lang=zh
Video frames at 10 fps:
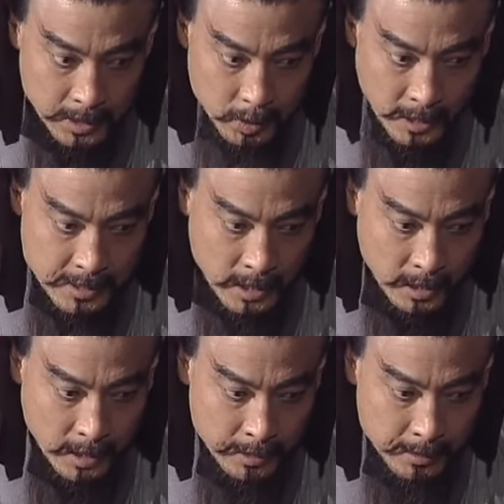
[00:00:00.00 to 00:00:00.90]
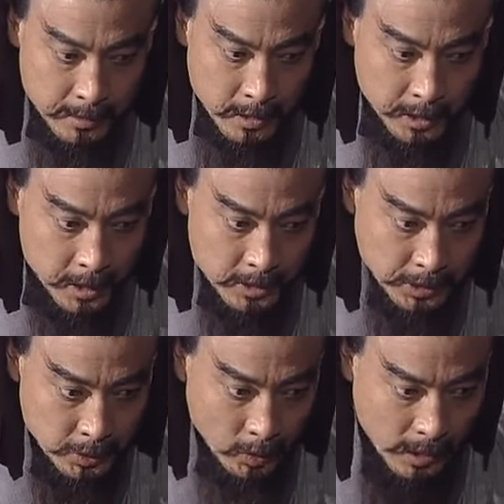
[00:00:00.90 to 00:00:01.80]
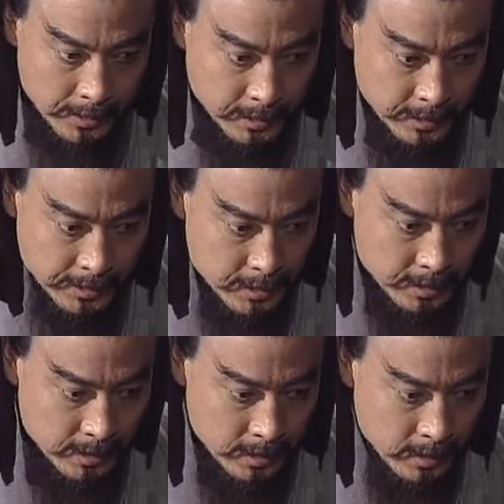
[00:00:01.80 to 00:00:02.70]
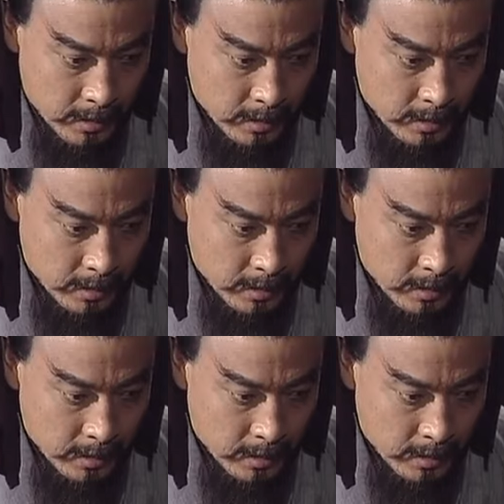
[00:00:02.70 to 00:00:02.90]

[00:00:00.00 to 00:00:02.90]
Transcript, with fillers: 他若来到长安，可救而擒之。